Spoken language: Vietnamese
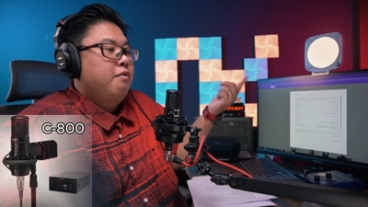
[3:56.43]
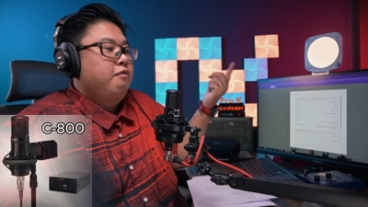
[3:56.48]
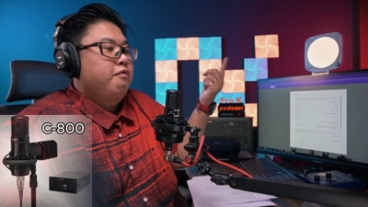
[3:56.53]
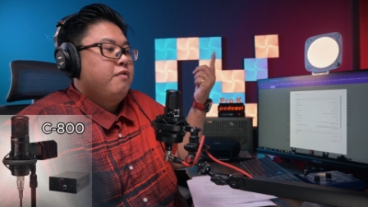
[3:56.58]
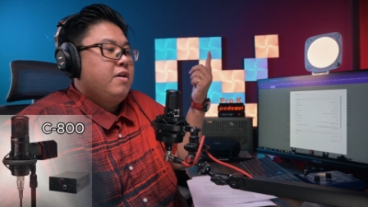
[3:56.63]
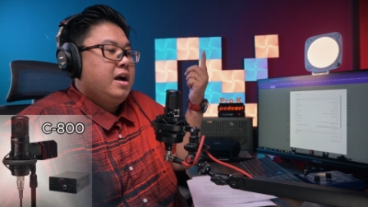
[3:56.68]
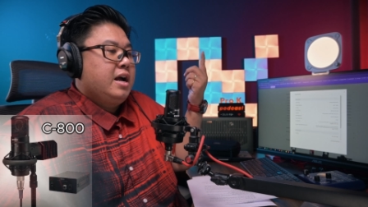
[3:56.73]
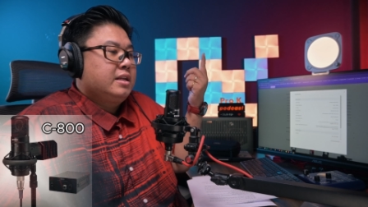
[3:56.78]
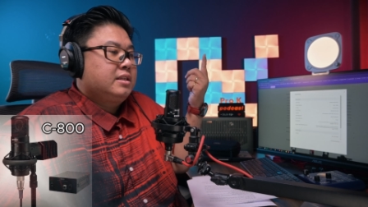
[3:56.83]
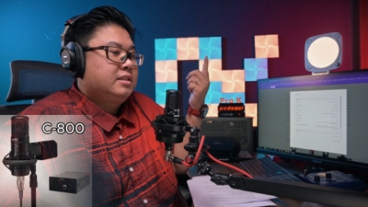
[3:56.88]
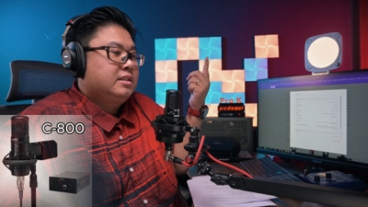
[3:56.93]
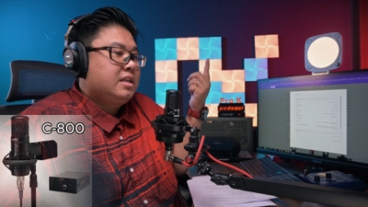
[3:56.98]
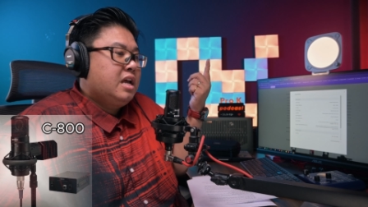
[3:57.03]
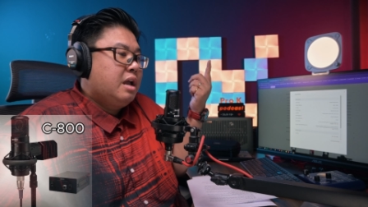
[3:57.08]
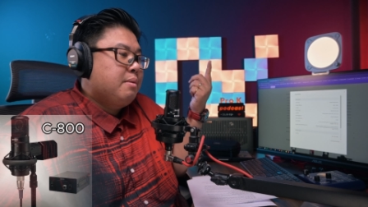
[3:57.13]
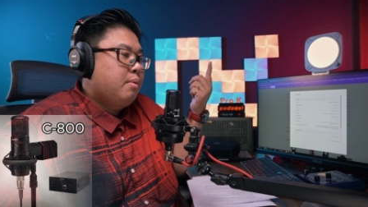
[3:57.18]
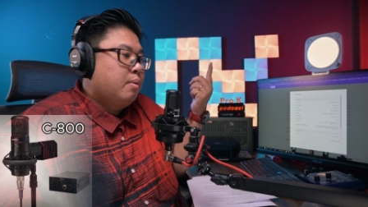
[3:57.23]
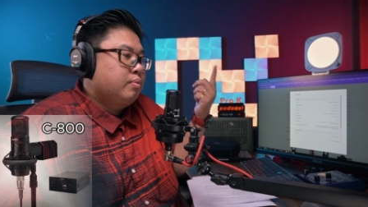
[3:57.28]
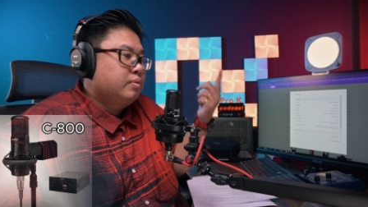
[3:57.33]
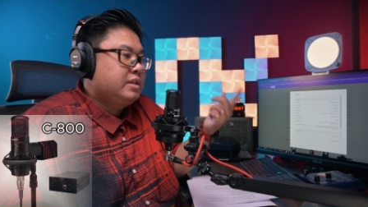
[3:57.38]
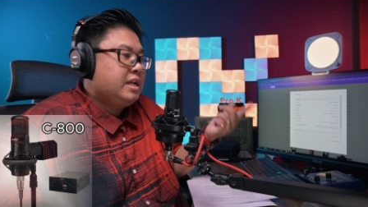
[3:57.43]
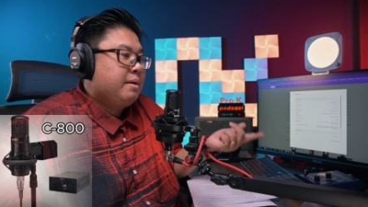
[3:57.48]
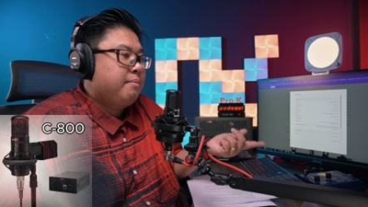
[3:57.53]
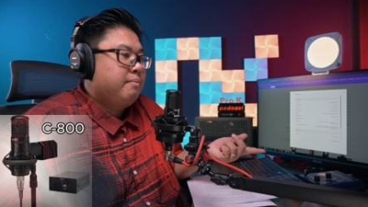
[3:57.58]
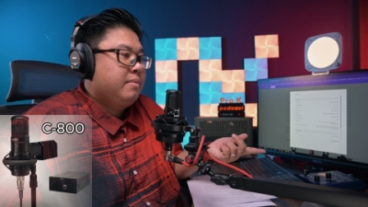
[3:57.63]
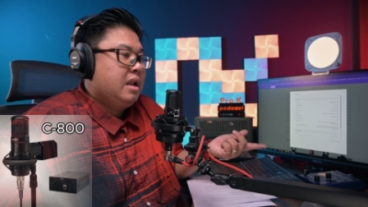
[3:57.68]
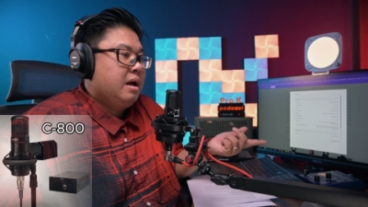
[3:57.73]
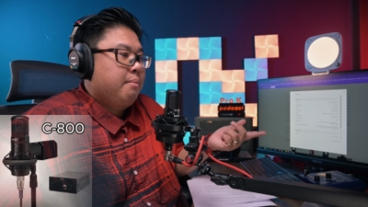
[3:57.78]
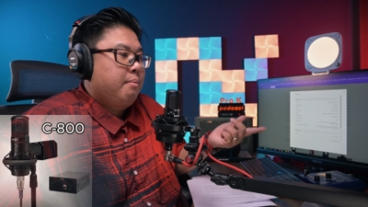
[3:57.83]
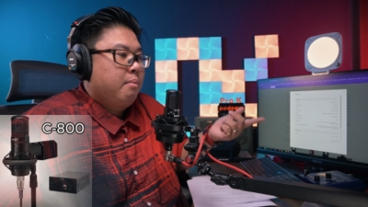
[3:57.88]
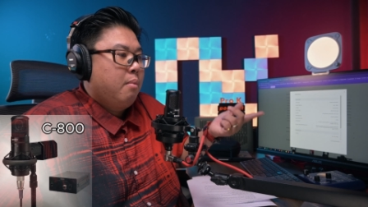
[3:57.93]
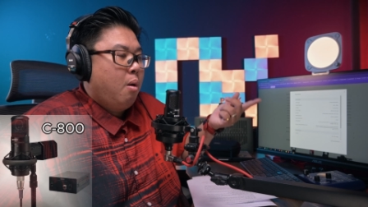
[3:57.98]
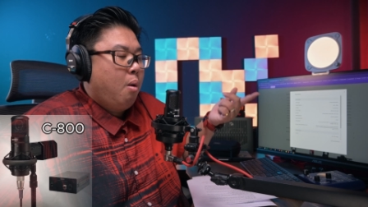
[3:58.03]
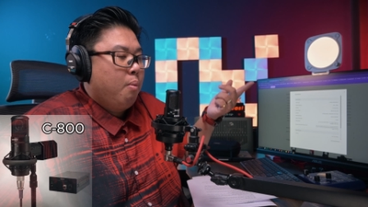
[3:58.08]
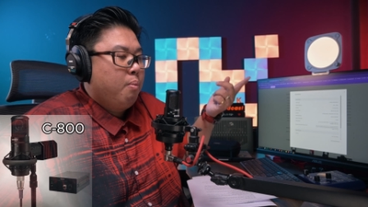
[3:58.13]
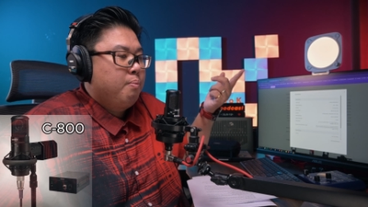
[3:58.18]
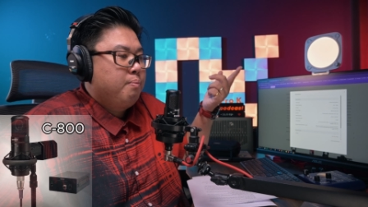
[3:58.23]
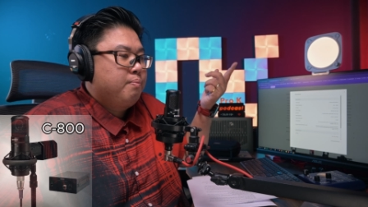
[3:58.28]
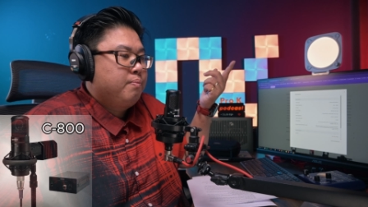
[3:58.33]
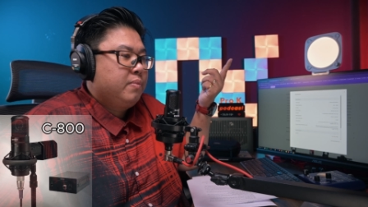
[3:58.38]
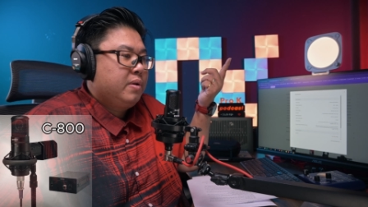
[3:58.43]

và C100 là một